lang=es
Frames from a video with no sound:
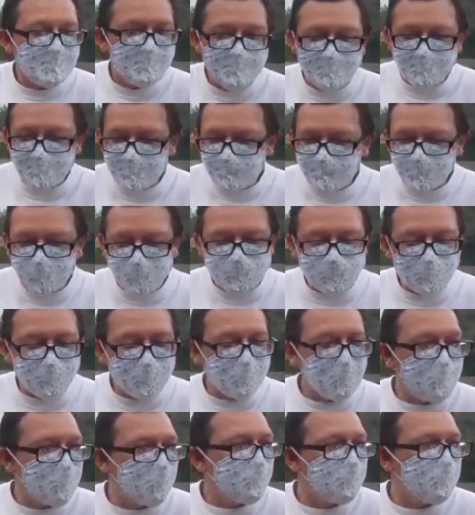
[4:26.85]
me cega la
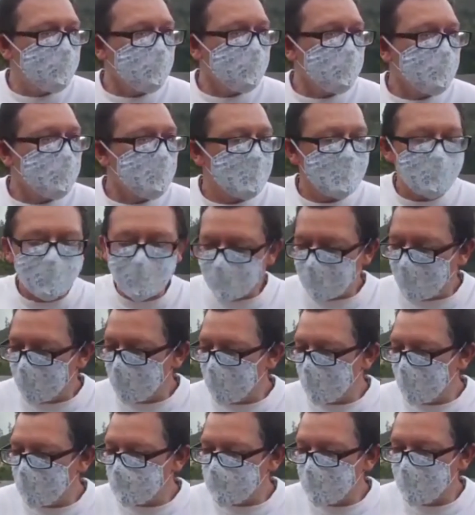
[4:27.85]
vida, queda
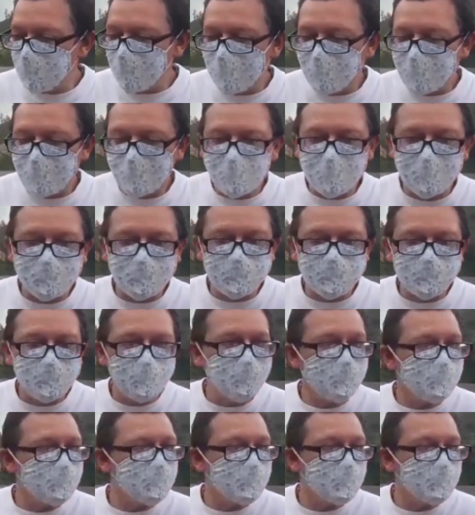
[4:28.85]
desamparada a mis hijos,